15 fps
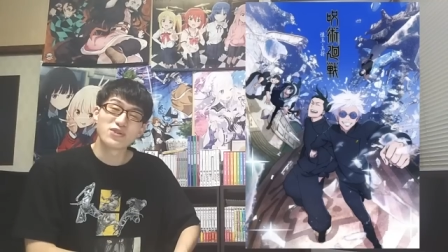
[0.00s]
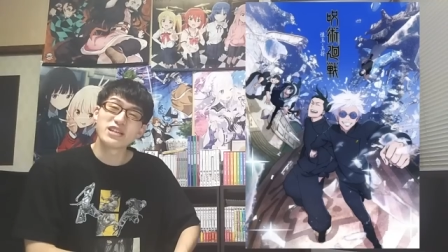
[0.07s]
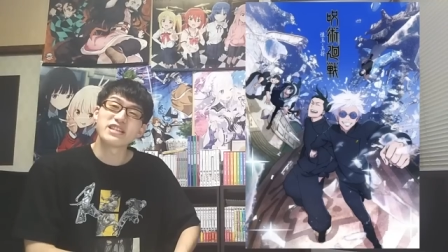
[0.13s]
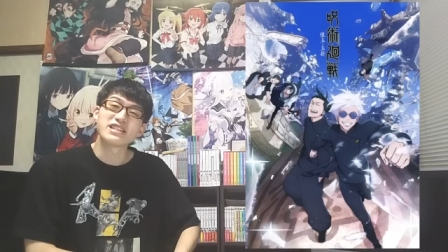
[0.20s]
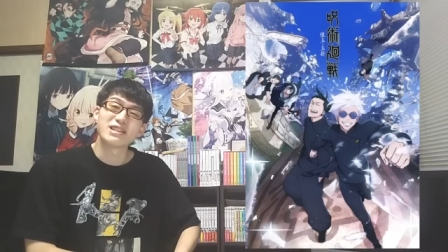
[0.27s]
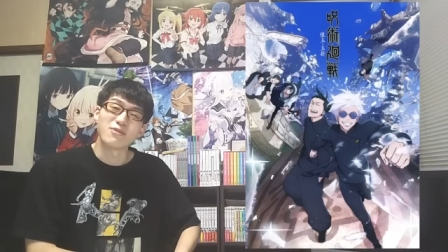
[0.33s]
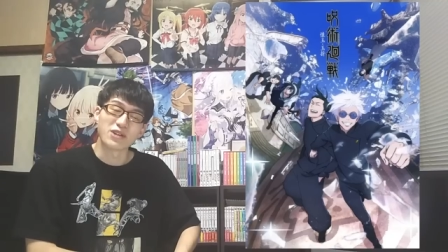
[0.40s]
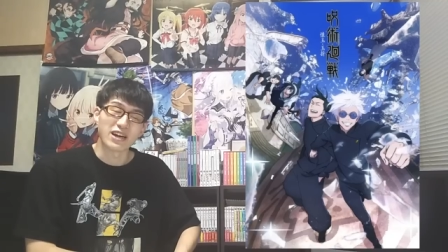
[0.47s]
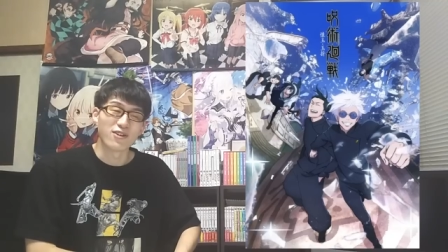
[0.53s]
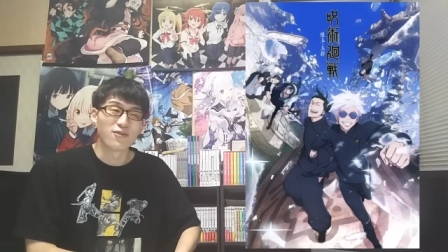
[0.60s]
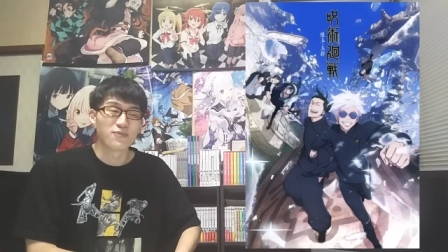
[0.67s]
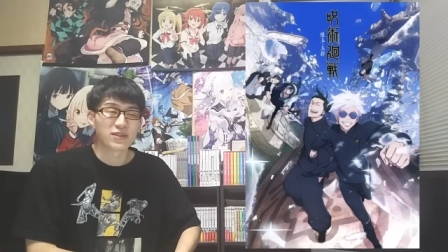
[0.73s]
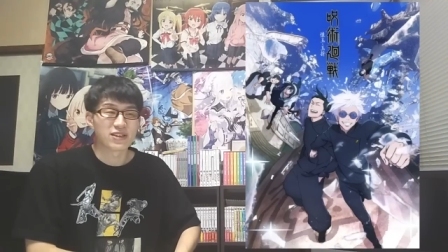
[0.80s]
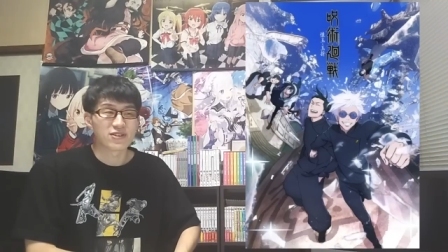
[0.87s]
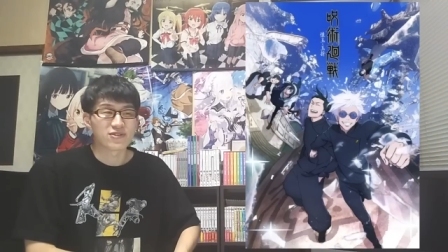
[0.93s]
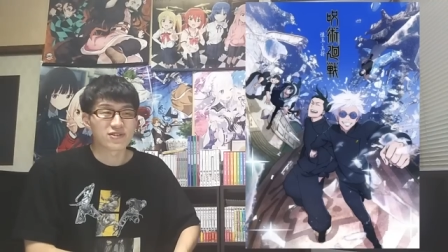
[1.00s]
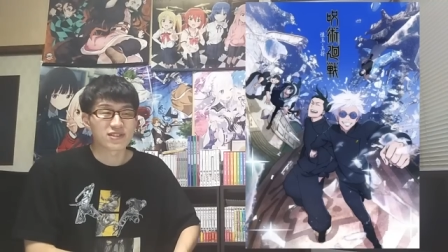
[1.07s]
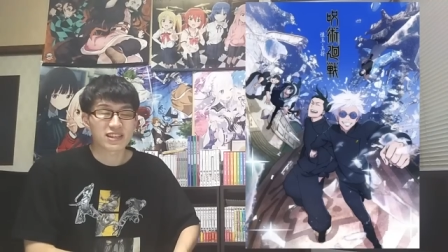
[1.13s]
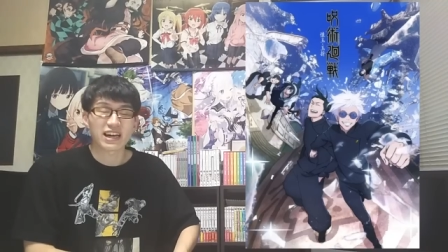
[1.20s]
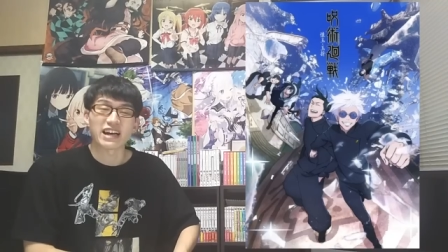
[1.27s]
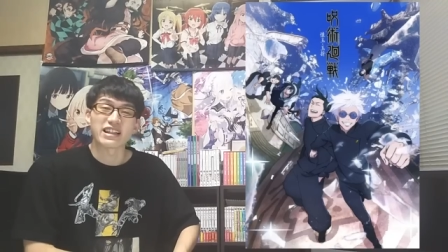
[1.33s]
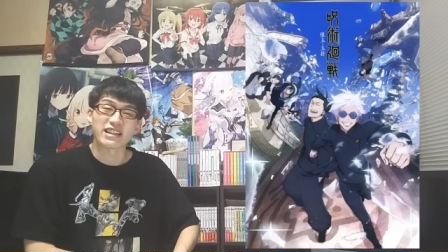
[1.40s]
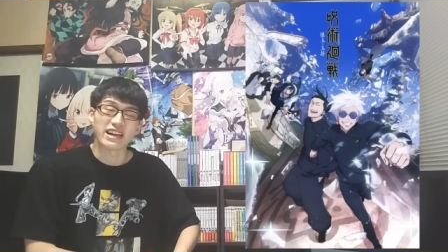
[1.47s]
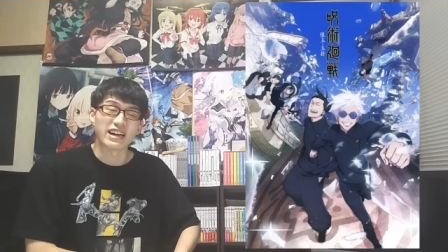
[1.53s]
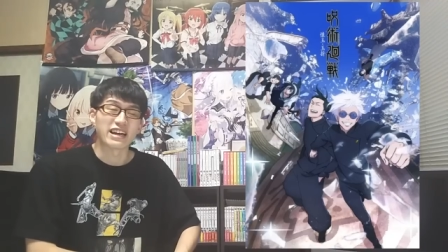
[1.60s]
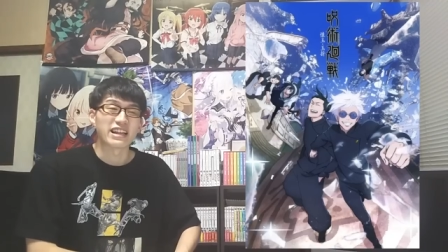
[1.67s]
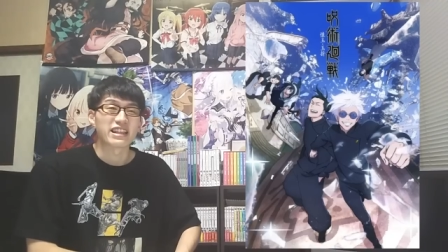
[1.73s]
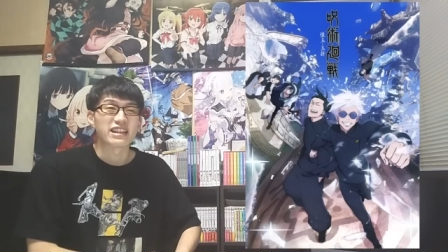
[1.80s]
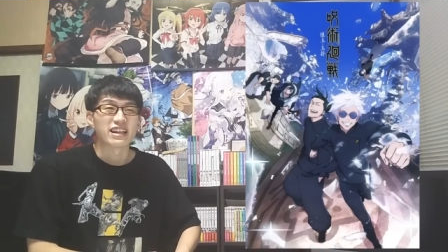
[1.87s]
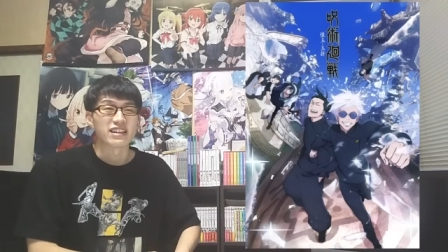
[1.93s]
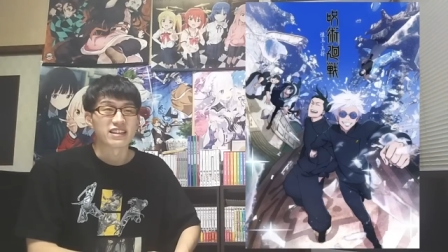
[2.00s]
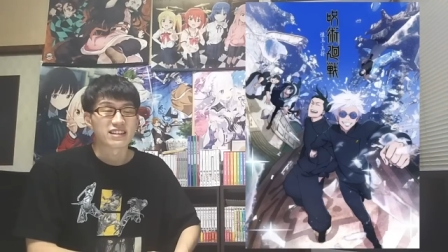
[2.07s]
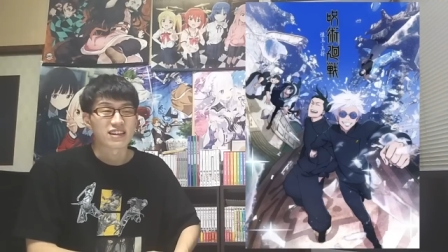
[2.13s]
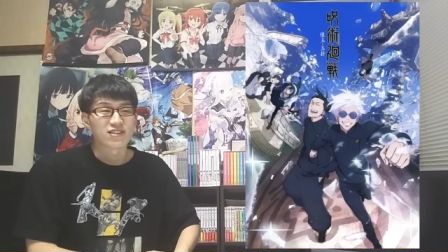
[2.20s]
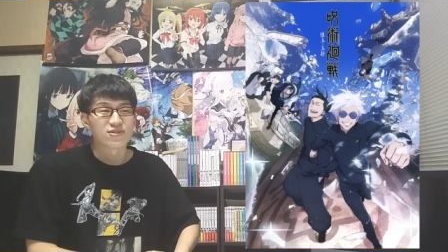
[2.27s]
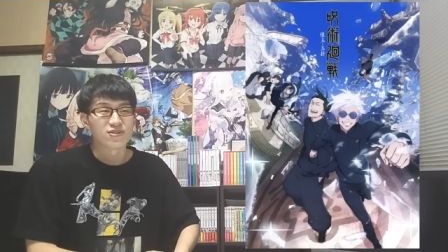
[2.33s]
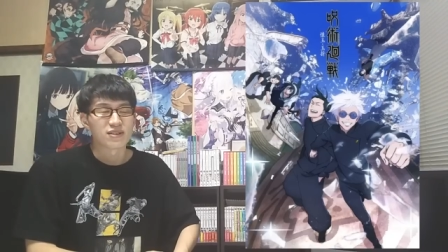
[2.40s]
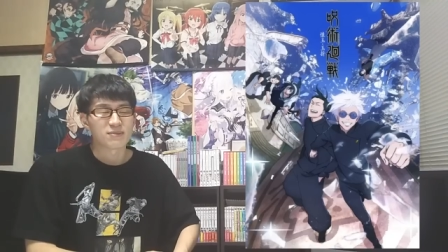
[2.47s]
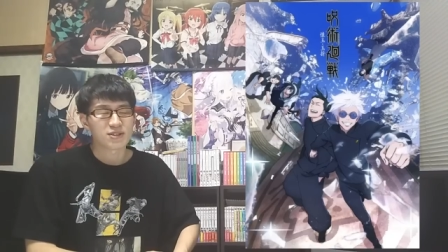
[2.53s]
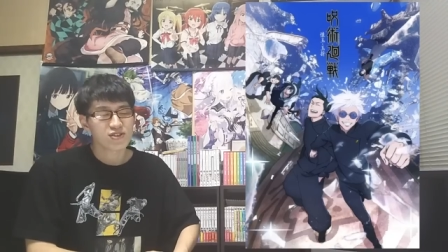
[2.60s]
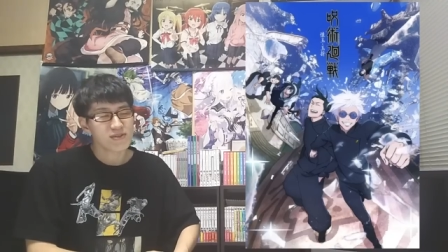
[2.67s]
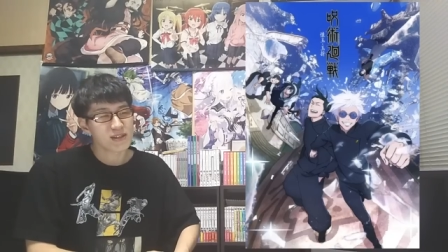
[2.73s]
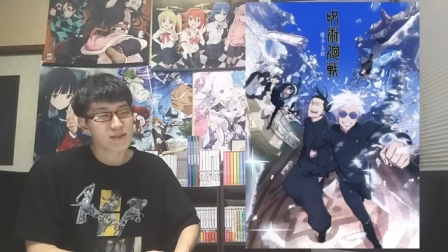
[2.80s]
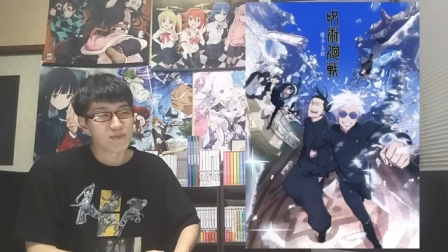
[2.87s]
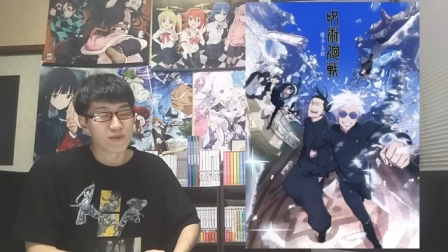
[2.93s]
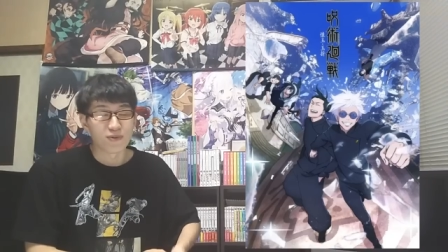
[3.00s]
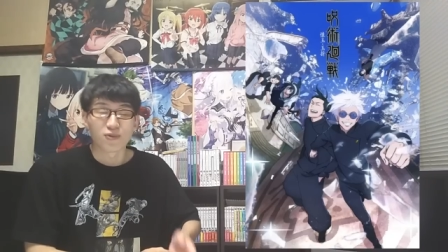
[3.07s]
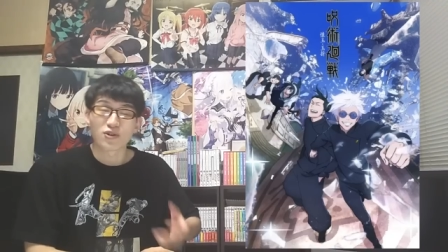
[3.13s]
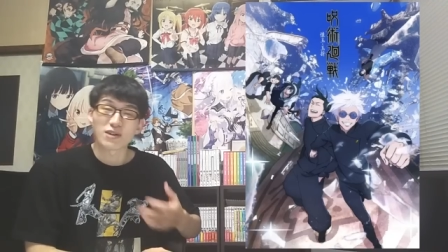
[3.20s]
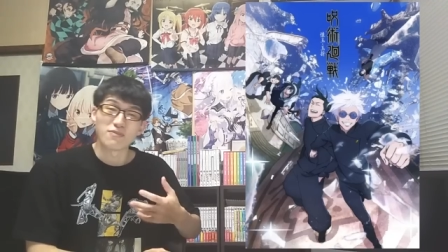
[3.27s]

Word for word: ブリーチでもね、オープニングスカーってやられてたんですけど、でもそういう意味でも僕は